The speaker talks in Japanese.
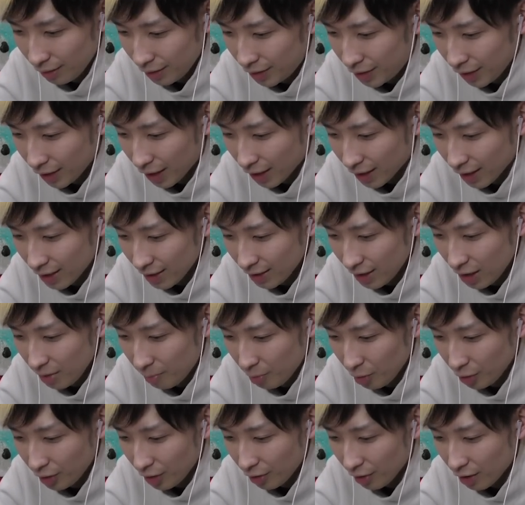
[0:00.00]
てか完全に
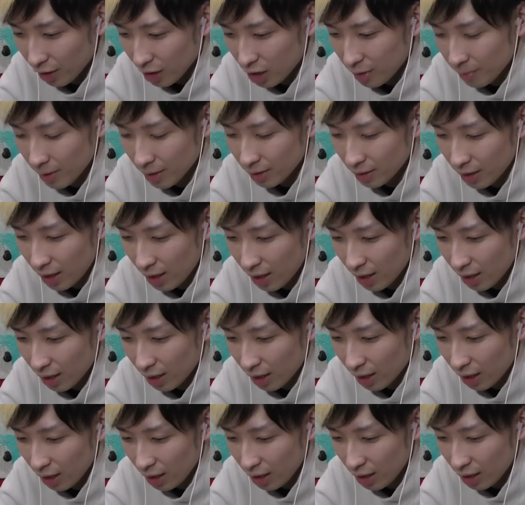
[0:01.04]
戻ってる気がしますね。
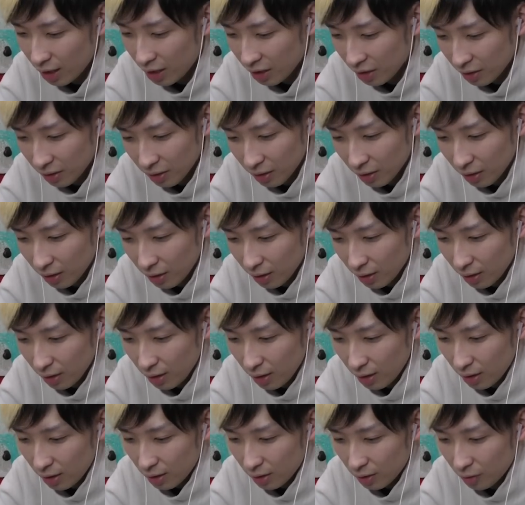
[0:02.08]
はい。
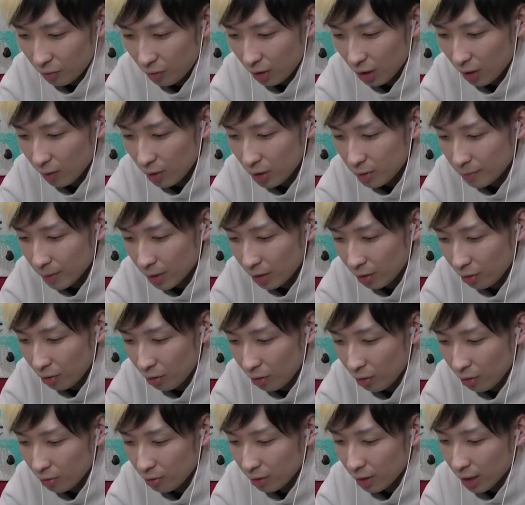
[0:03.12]
それがウィスパーの
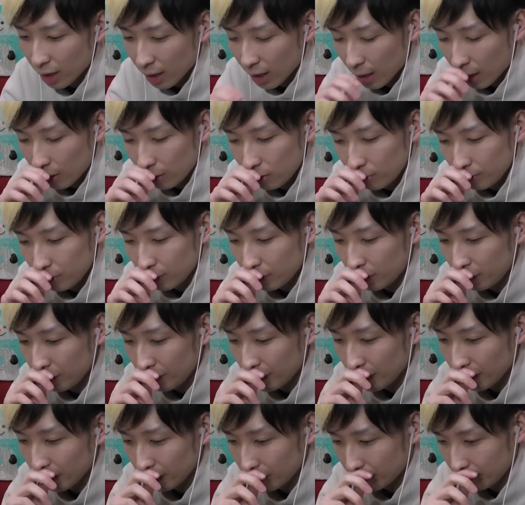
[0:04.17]
能力にゃか。ふむふ
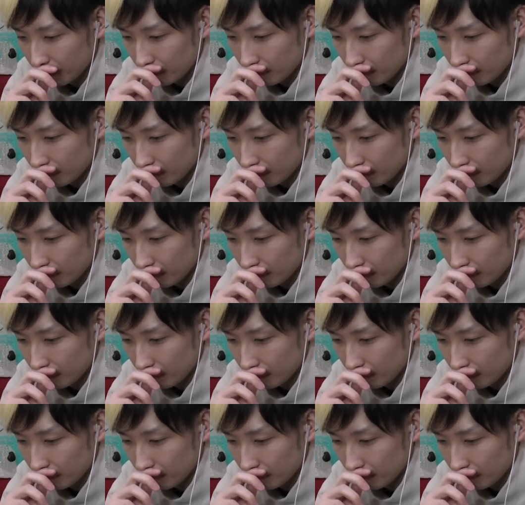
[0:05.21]
む。